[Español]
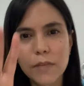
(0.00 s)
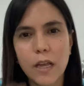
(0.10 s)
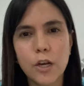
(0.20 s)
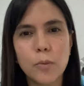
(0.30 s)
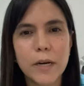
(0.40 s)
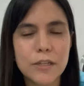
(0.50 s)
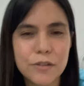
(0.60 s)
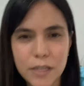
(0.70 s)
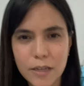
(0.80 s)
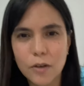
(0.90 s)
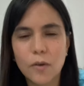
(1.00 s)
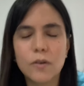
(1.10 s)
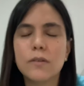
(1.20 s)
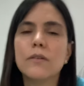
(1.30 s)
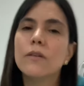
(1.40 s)
Y número 5,
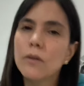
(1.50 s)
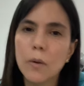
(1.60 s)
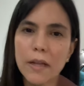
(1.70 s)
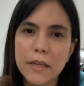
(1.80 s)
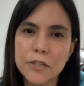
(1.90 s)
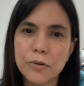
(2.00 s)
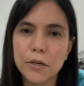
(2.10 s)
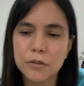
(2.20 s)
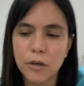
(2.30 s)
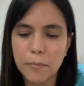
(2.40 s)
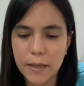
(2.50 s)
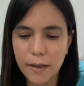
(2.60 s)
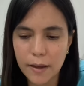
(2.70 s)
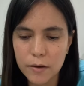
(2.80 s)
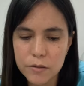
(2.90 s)
lo he dicho en otros
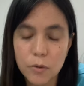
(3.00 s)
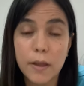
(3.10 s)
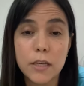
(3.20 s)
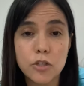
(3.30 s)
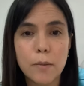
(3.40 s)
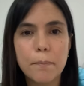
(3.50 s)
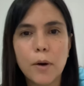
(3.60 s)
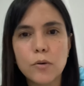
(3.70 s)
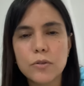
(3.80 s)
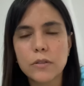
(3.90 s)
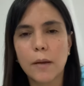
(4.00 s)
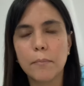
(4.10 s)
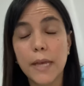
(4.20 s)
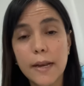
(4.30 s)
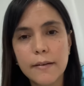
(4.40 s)
videos, lo he dicho en posts
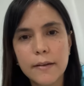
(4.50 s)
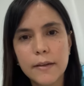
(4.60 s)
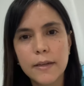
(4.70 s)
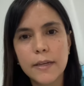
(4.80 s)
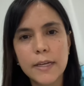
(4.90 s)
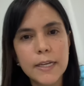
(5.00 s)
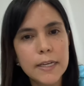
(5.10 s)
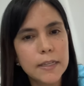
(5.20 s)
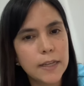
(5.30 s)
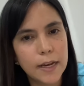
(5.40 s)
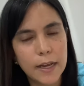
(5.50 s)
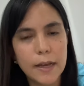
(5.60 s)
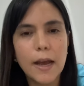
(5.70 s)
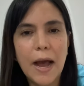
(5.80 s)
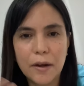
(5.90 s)
también,
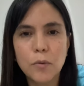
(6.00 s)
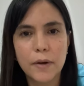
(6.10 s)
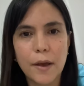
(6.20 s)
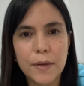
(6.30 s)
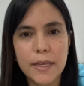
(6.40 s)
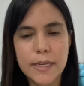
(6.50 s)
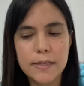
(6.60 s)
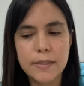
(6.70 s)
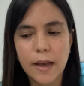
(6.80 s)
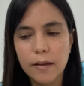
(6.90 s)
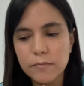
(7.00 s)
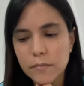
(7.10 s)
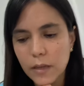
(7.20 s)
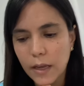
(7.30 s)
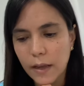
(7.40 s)
tiene alguna evidencia
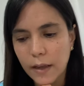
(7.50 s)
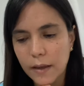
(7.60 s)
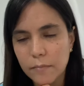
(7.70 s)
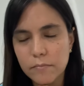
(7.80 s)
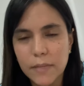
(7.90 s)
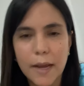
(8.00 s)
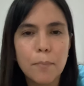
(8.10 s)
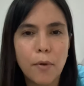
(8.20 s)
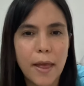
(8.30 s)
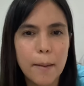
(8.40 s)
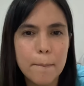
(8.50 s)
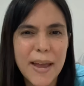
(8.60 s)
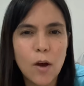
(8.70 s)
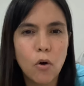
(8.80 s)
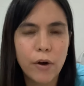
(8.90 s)
eh, de que puede
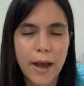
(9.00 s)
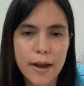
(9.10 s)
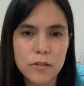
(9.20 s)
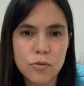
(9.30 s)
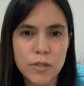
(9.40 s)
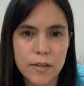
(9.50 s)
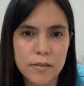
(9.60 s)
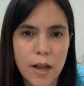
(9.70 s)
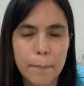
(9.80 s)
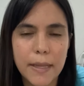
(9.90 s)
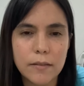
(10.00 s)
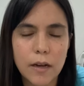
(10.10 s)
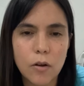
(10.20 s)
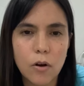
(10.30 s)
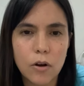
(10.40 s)
mejorar sustancialmente el
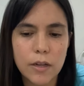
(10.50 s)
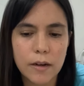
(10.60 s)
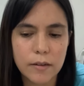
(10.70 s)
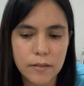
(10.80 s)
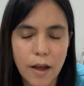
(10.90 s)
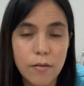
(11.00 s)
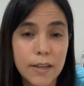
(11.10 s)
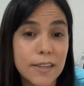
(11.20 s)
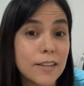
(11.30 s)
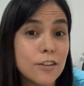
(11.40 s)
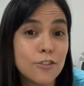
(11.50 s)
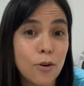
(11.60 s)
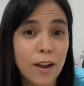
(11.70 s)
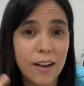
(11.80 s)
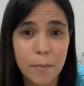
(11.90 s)
colon irritable y es el
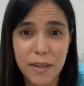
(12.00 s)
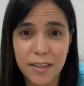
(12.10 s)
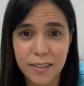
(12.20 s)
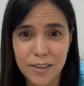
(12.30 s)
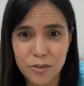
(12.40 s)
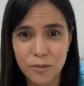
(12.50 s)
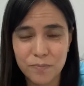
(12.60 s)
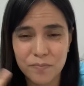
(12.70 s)
yoga y la meditación.